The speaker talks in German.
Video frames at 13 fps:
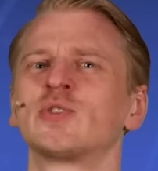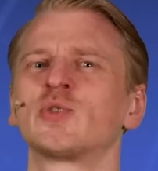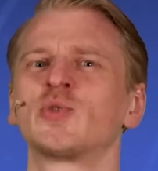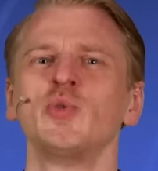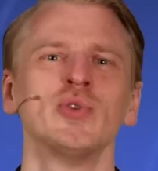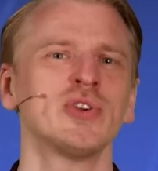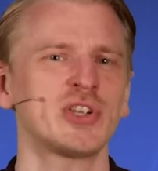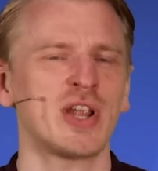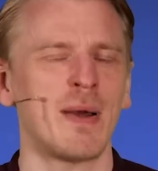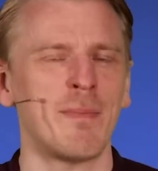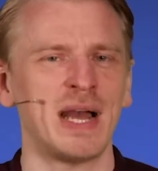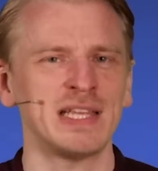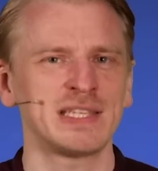
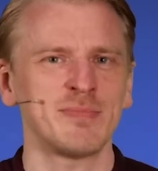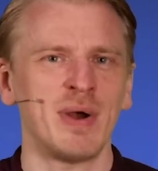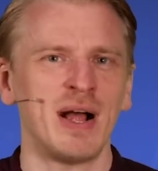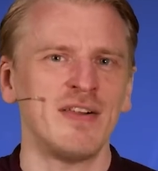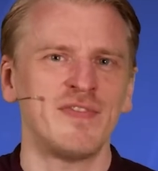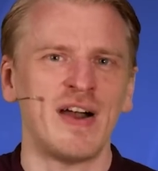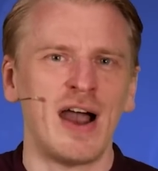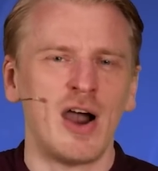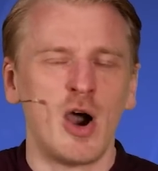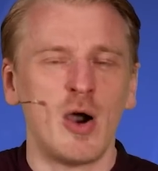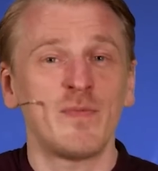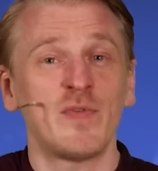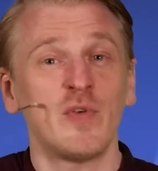zynischer manchmal
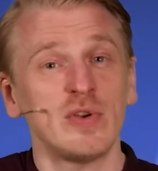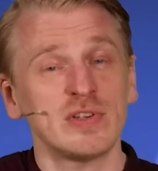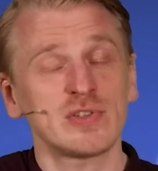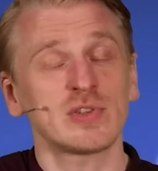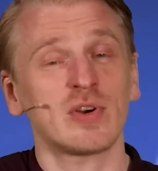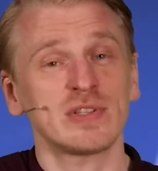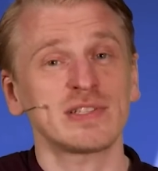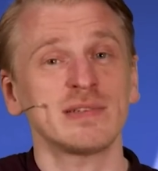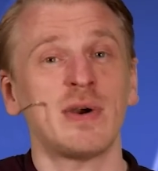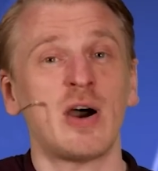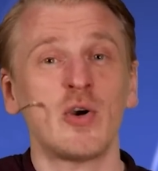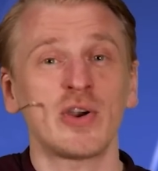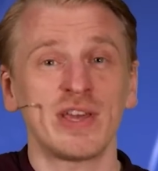war, obwohl es
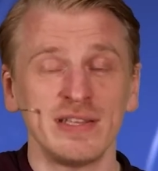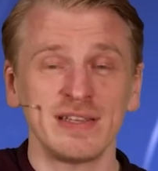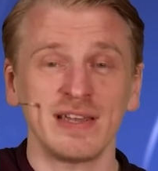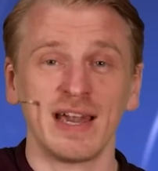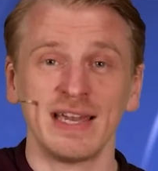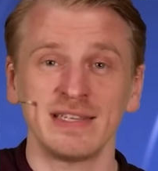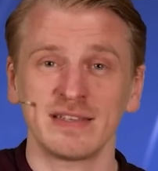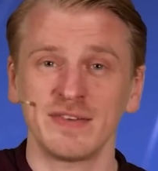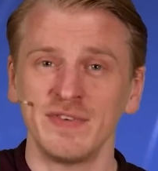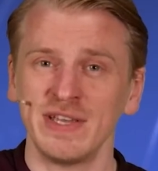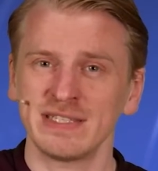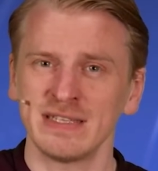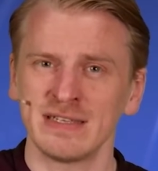trotzdem auch kindgerecht
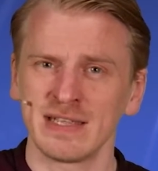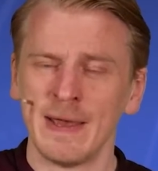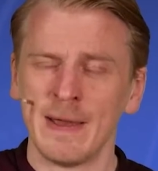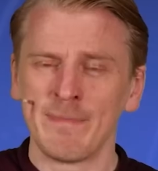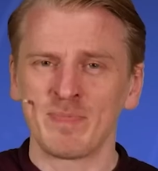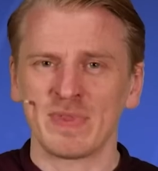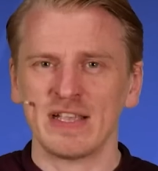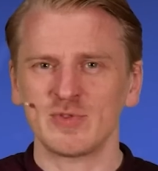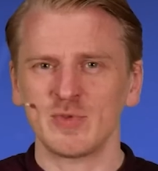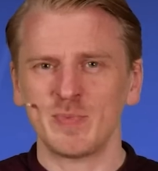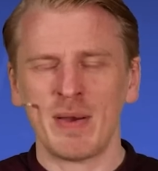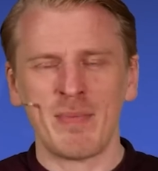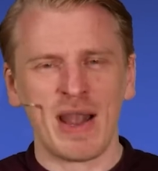gewesen ist. Der
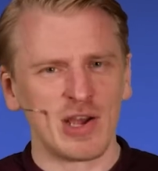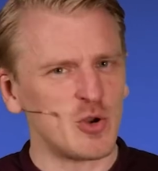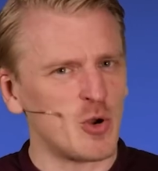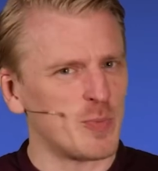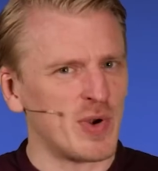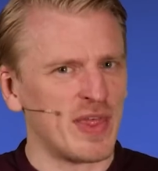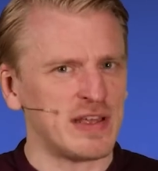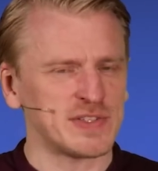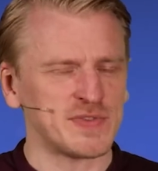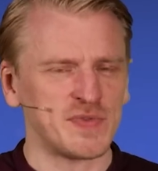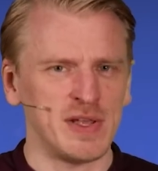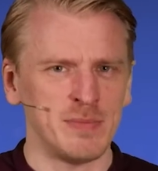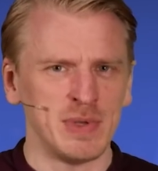Super Mario Bros.
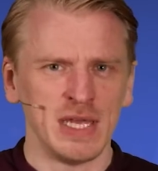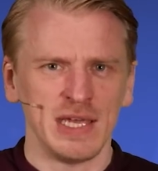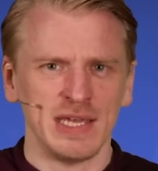Film